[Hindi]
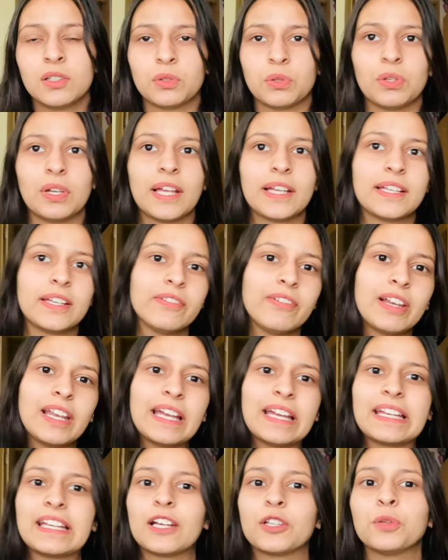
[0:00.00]
तो लाइक ये वाला
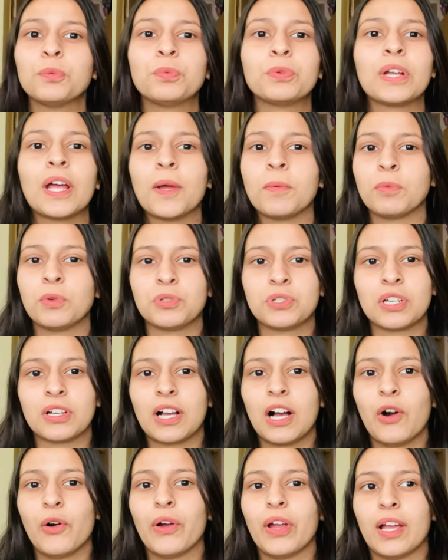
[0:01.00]
एरिया तो पूरा एम
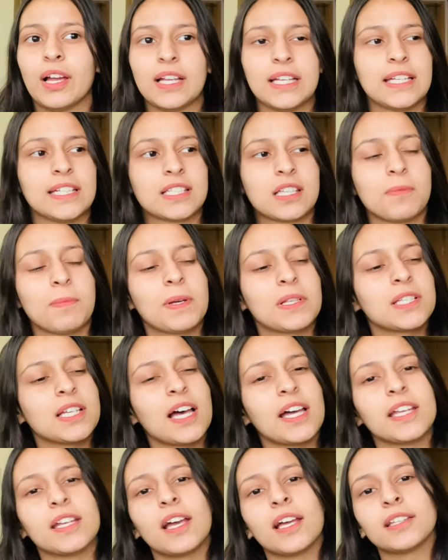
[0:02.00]
का हो गया ये इसके बाद
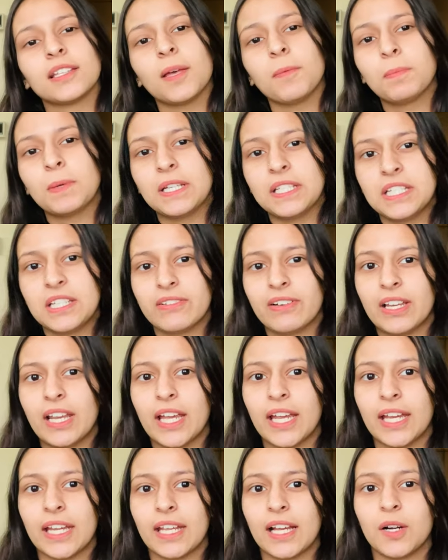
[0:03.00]
सारे आता है जी वाला
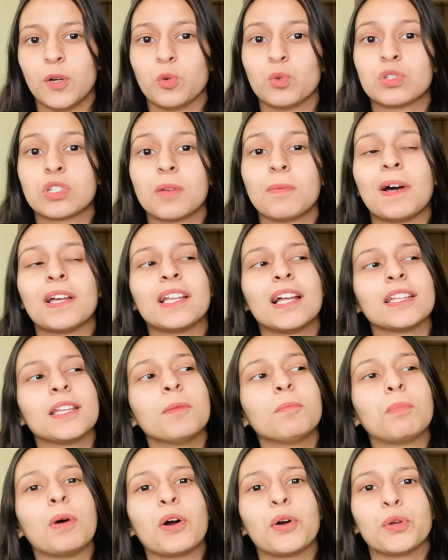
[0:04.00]
एरिया उसके बाद आता
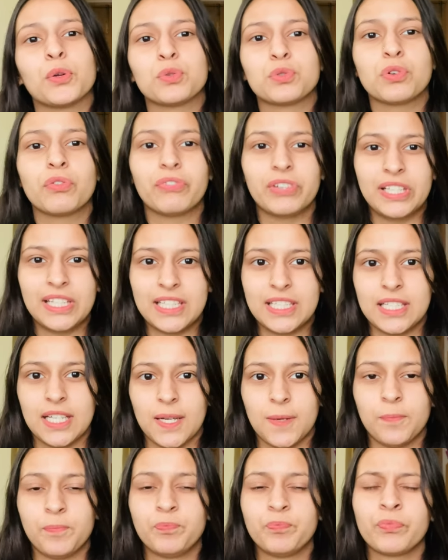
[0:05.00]
है बगरू जो विलेज
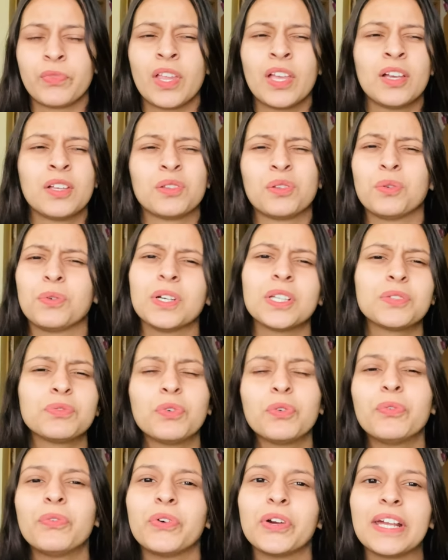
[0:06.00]
है तो बस
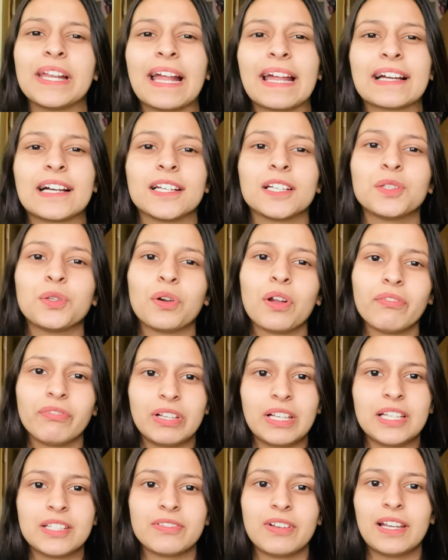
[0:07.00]
वो वही रहेगा कि थोड़ा
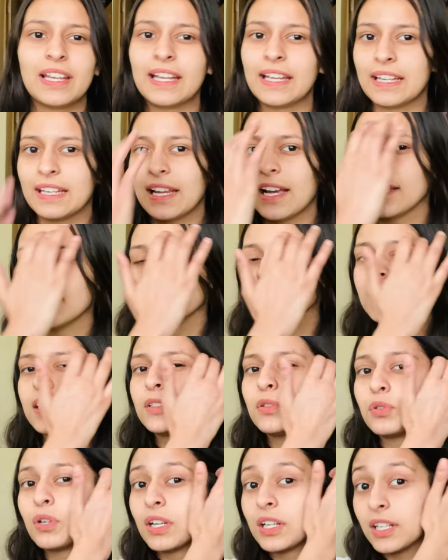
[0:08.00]
विलेज वाला एरिया आ जाता है
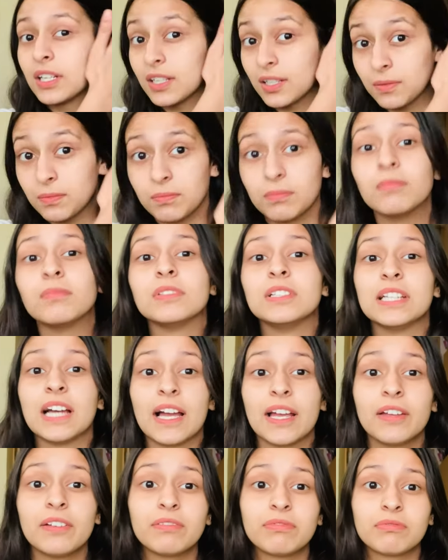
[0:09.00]
थोड़ा अगर
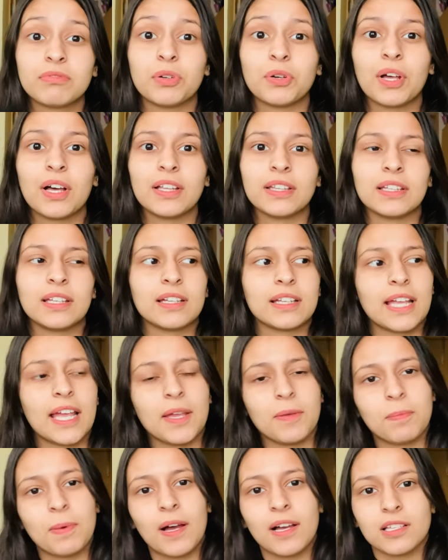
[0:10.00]
जाए थोड़ा अंदर
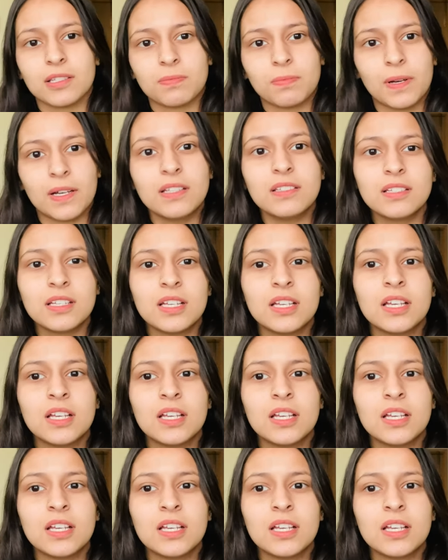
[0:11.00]
यहीं पे आसपास